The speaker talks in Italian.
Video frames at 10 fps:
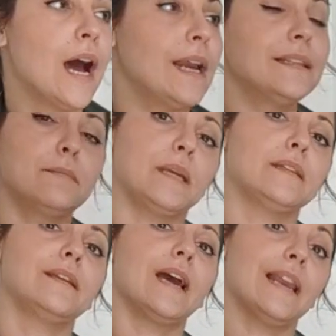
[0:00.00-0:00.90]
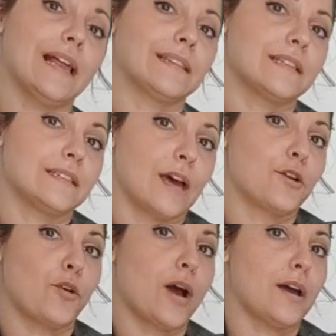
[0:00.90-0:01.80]
altrimenti alle altre
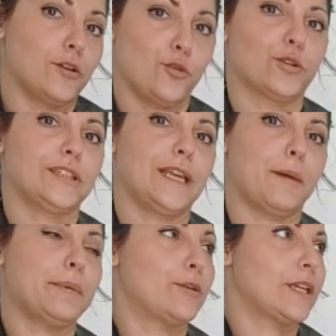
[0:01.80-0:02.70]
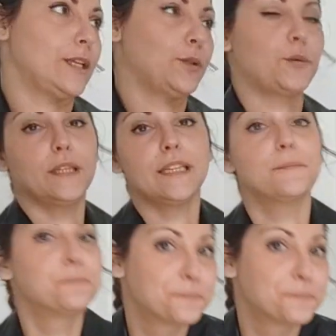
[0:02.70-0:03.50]
stanno corti a pinocchietto, quindi...